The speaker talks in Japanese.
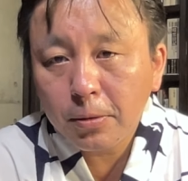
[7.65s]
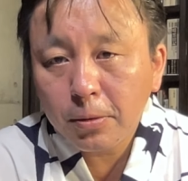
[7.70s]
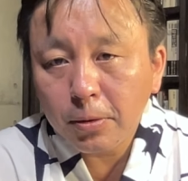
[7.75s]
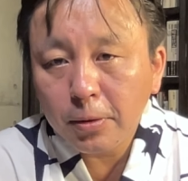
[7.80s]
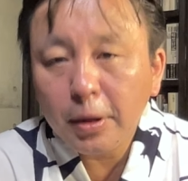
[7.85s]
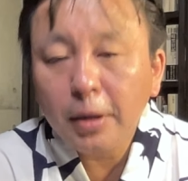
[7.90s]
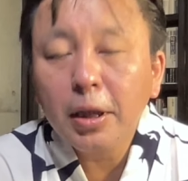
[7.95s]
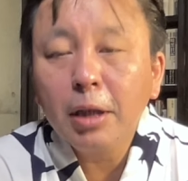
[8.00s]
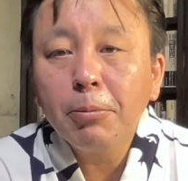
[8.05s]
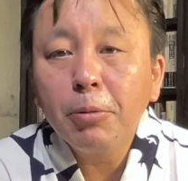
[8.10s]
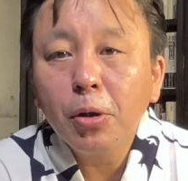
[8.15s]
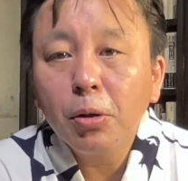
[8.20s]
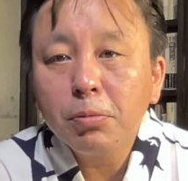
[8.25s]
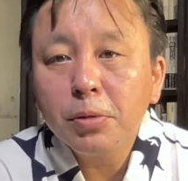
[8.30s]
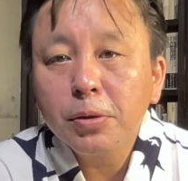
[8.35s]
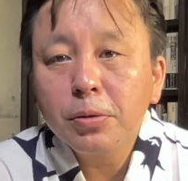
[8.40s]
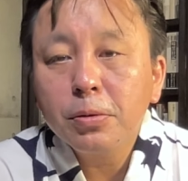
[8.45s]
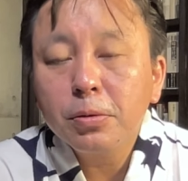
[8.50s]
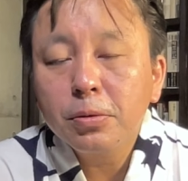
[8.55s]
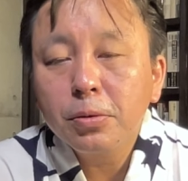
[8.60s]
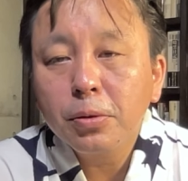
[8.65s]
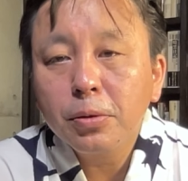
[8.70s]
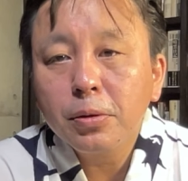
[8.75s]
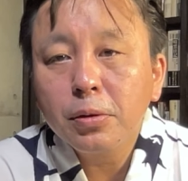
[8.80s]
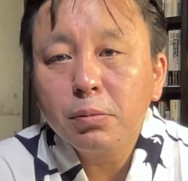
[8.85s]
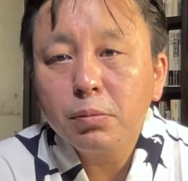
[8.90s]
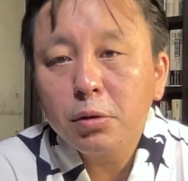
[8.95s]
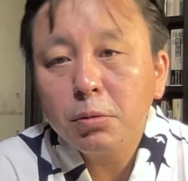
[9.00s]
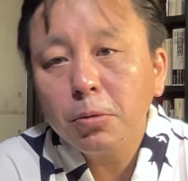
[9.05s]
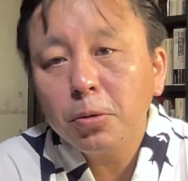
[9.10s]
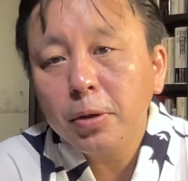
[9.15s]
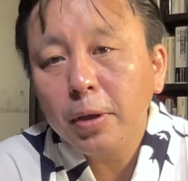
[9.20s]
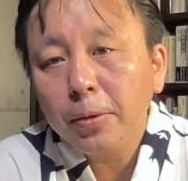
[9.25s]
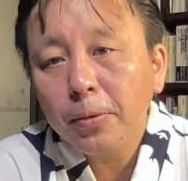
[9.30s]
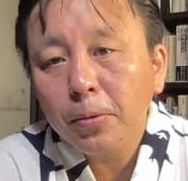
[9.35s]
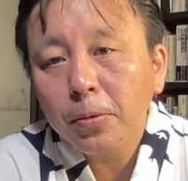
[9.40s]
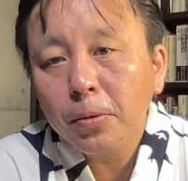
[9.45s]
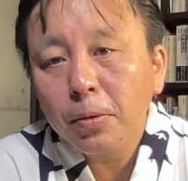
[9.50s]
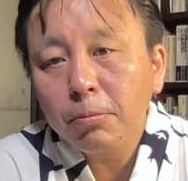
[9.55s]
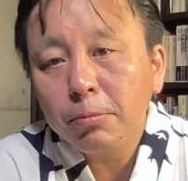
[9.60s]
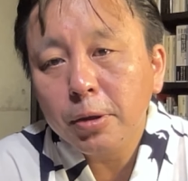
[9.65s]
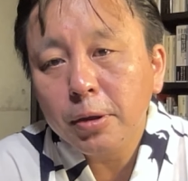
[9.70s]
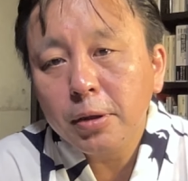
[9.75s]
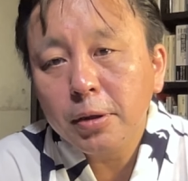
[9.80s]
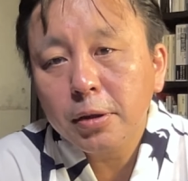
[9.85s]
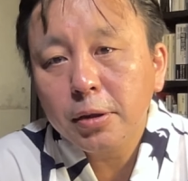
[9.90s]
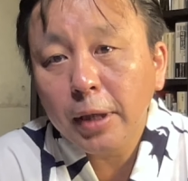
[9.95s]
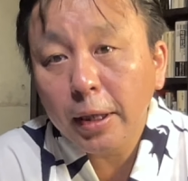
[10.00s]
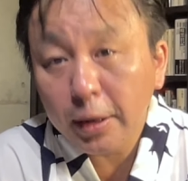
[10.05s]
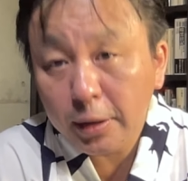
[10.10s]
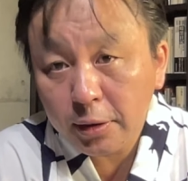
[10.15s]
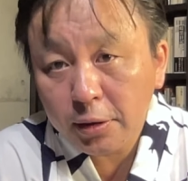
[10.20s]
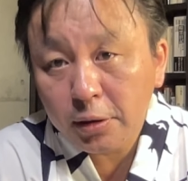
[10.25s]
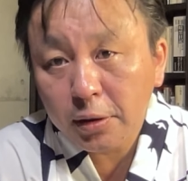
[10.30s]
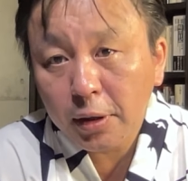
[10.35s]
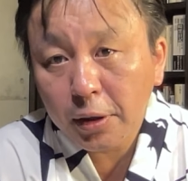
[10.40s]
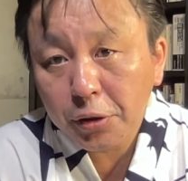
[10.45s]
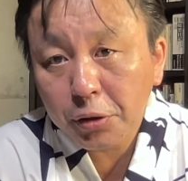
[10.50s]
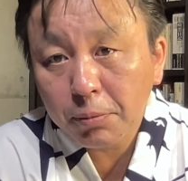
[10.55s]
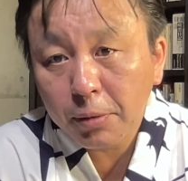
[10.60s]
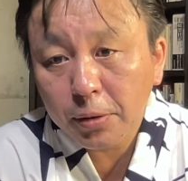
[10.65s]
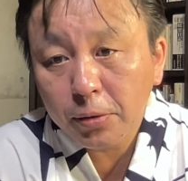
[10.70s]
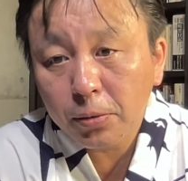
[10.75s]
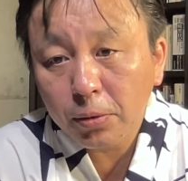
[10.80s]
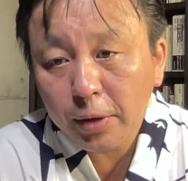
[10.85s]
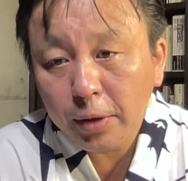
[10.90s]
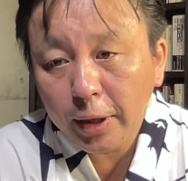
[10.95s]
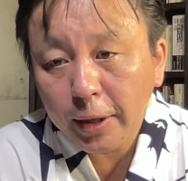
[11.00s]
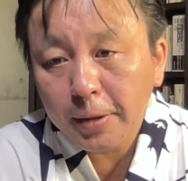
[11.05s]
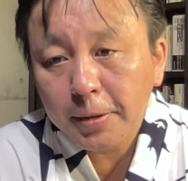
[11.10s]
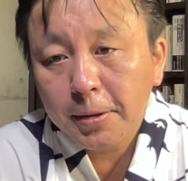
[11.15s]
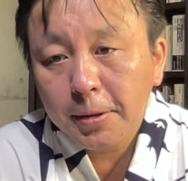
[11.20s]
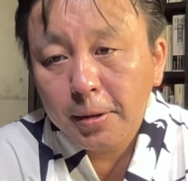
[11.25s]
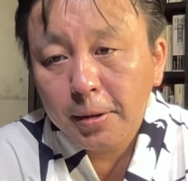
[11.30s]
と斜め読みするという無謀な試みにチャレンジいたしますので